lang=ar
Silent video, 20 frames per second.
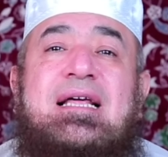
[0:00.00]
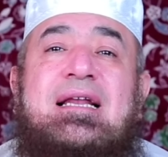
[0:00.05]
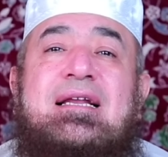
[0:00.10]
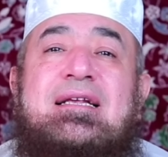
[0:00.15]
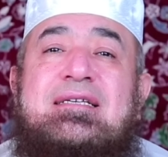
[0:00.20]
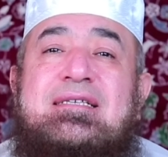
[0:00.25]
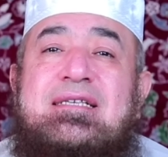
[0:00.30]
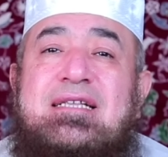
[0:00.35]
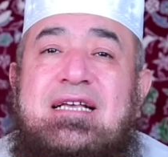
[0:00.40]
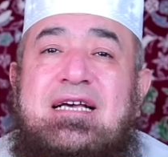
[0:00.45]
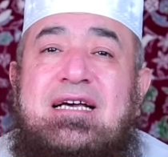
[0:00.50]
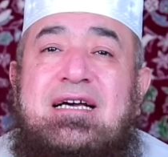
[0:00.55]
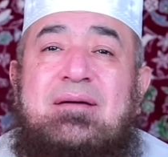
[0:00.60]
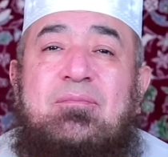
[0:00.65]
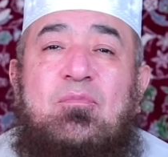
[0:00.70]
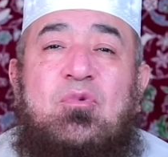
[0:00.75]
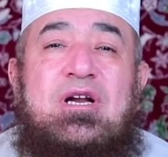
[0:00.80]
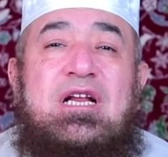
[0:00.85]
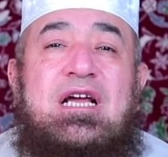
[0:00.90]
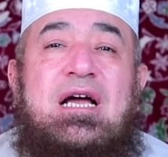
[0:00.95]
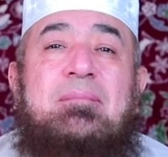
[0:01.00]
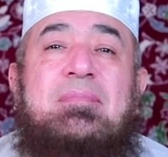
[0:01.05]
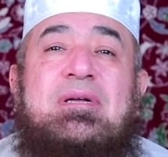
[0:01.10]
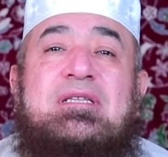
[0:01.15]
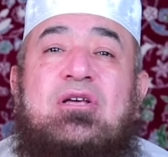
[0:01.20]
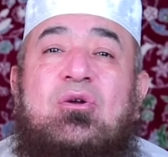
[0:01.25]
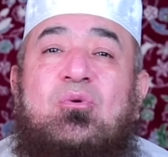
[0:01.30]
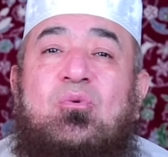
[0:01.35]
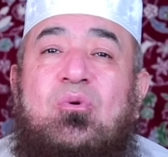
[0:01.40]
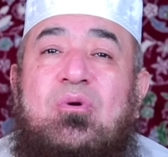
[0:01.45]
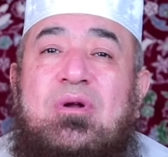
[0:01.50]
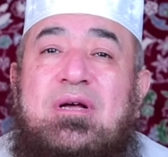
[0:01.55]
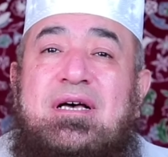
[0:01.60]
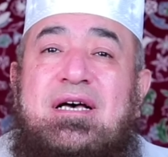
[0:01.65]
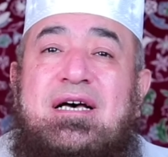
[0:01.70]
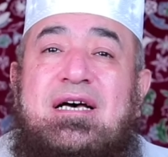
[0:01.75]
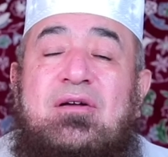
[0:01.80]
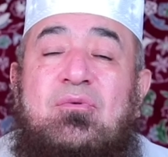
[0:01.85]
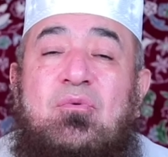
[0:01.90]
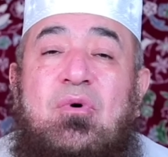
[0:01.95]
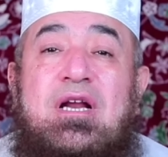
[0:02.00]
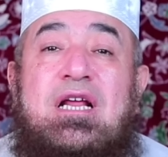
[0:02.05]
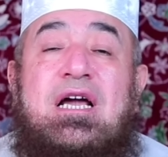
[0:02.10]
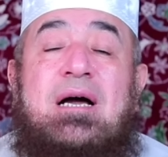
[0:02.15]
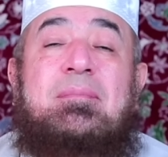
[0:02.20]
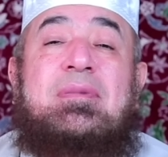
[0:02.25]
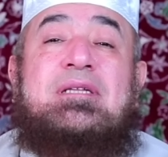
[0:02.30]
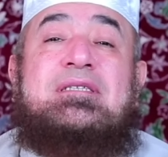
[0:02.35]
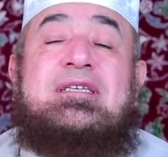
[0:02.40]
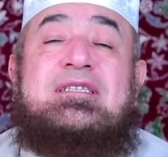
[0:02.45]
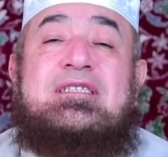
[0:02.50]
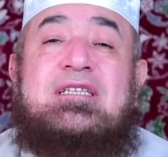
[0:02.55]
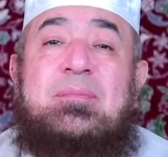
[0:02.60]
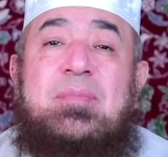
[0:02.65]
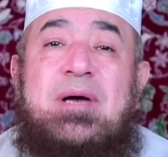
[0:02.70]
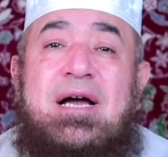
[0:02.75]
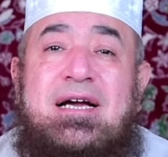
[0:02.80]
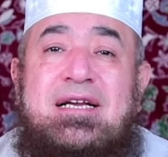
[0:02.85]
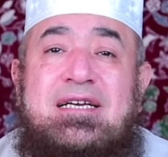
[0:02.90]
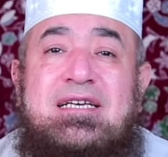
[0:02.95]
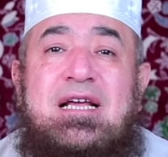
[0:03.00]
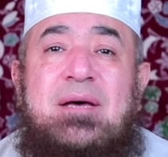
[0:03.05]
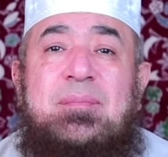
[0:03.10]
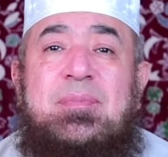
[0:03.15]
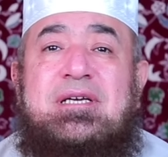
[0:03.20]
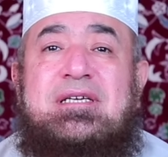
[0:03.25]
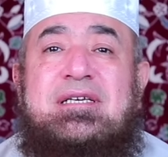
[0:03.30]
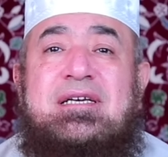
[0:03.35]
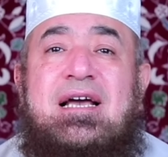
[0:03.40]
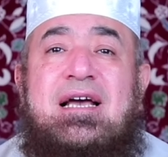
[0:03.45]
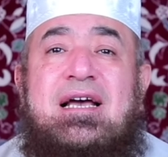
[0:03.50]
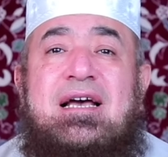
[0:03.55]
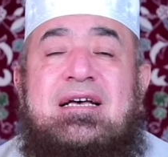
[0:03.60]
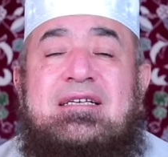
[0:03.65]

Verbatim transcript: الإسلام ونعمة القرآن ونعمة اتباع النبي